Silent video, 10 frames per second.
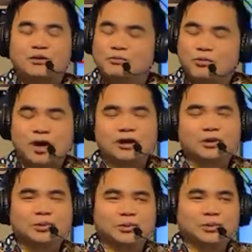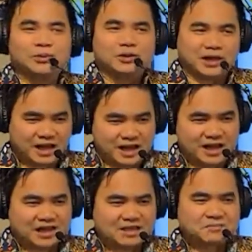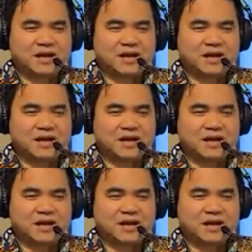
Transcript: cũng quên luôn à nhưng